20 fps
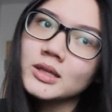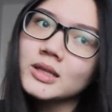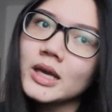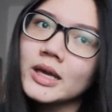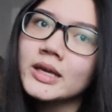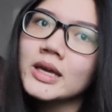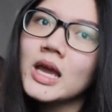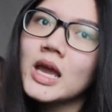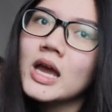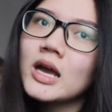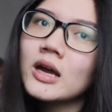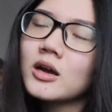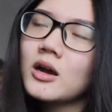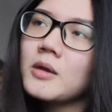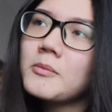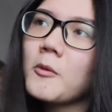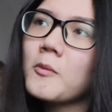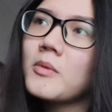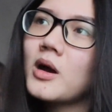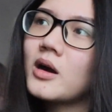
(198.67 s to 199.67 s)
thì
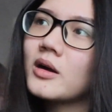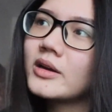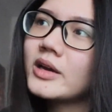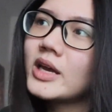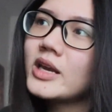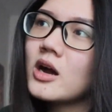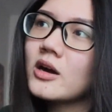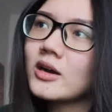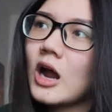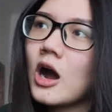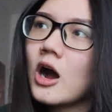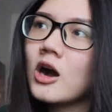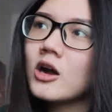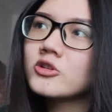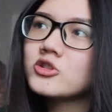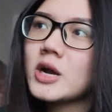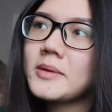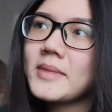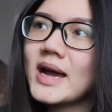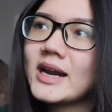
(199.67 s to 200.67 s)
có một lần cái đợt đó
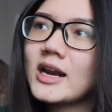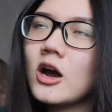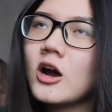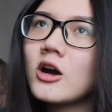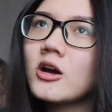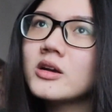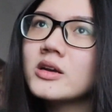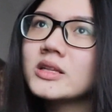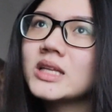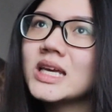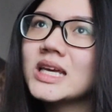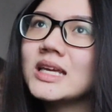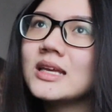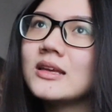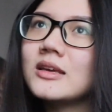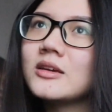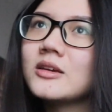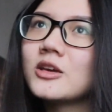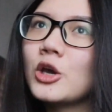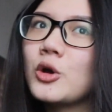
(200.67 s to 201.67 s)
drama đó
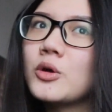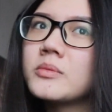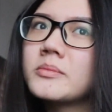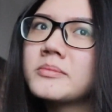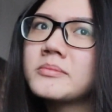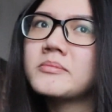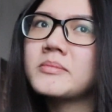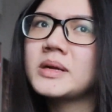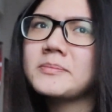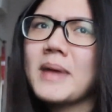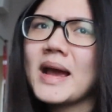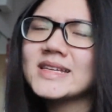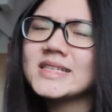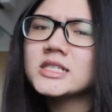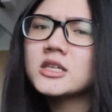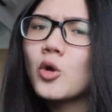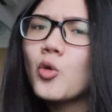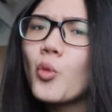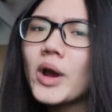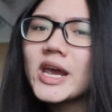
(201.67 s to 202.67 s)
thì kiểu mà bạn
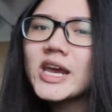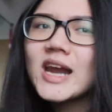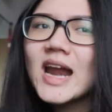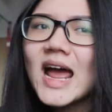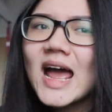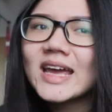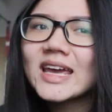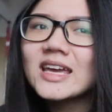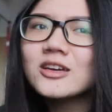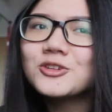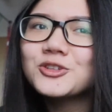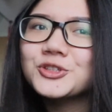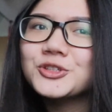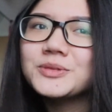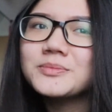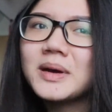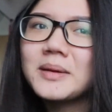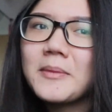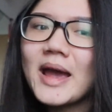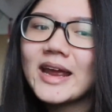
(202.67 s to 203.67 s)
chỉ cần quay ra cái
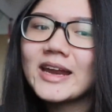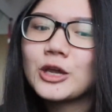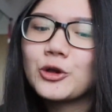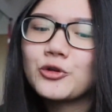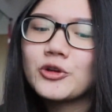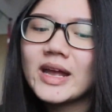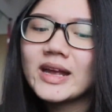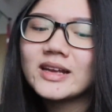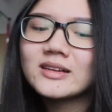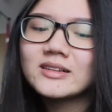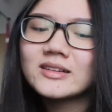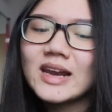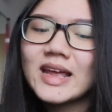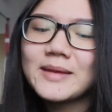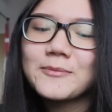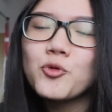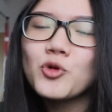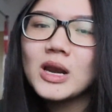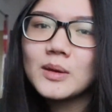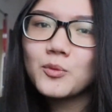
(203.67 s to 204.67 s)
người mà bạn kiểu đang
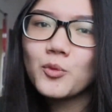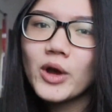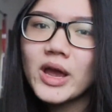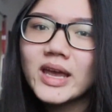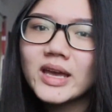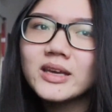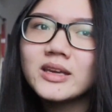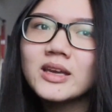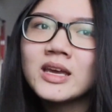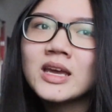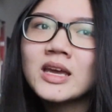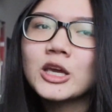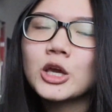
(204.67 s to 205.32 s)
đang muốn làm quen ấy